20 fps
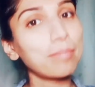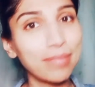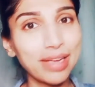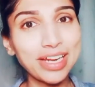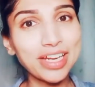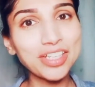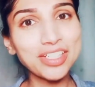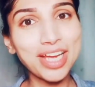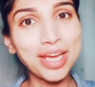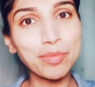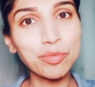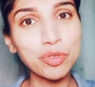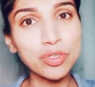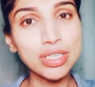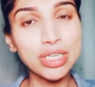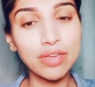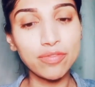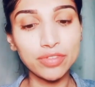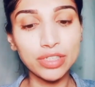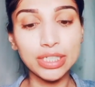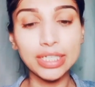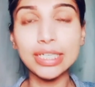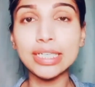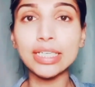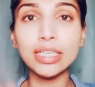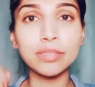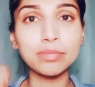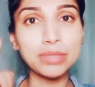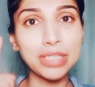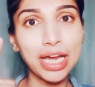मैंने टाइम को सेव करने
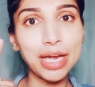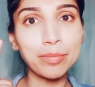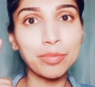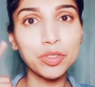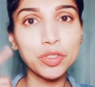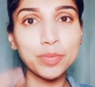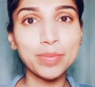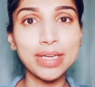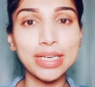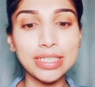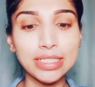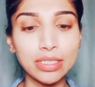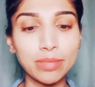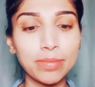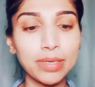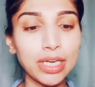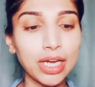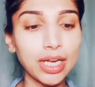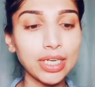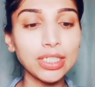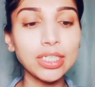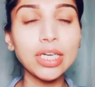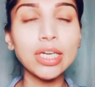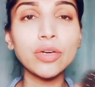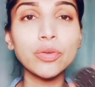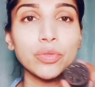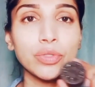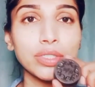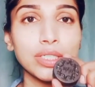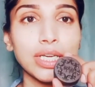के लिए अपनी आईब्रोज पहले से बना ली
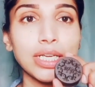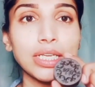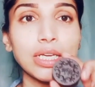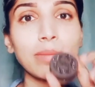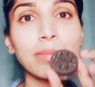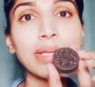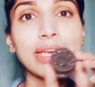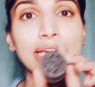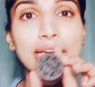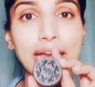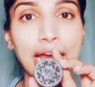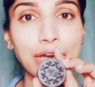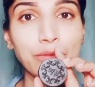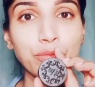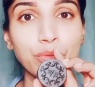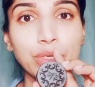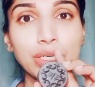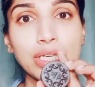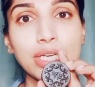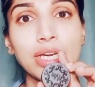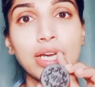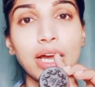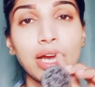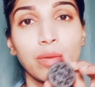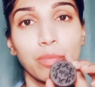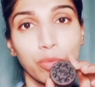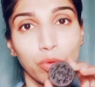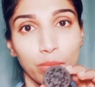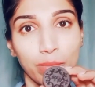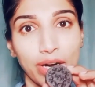है उसके लिए मैंने कैटफोन डी
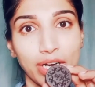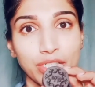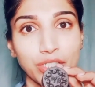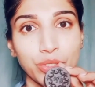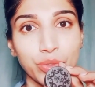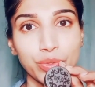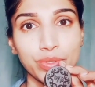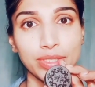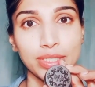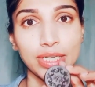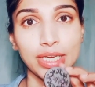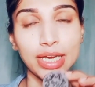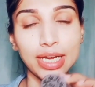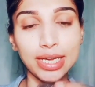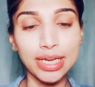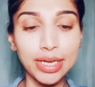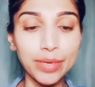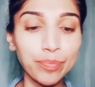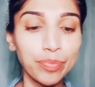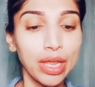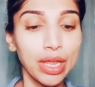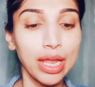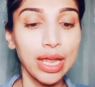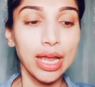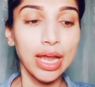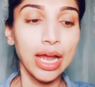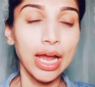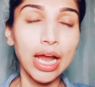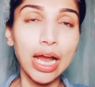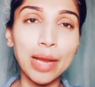का पोमाड यूज़ किया है
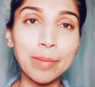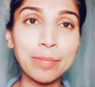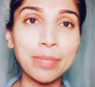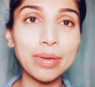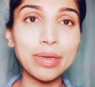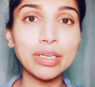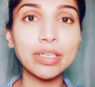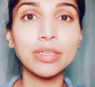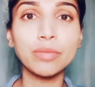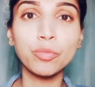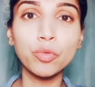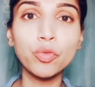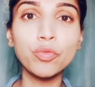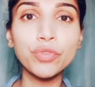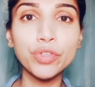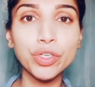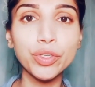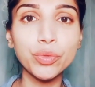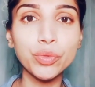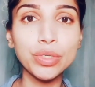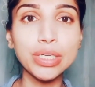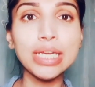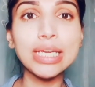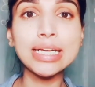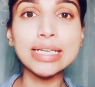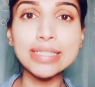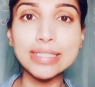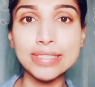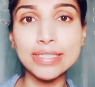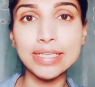अब मैं मूव करूँगी
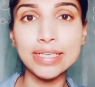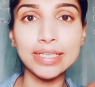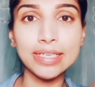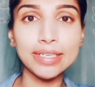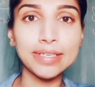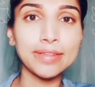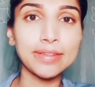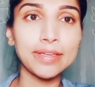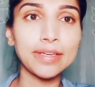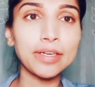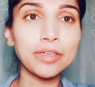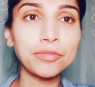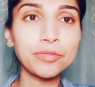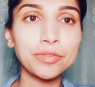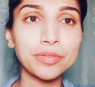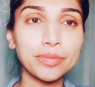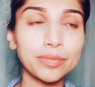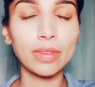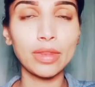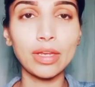कंसीलिंग की तरफ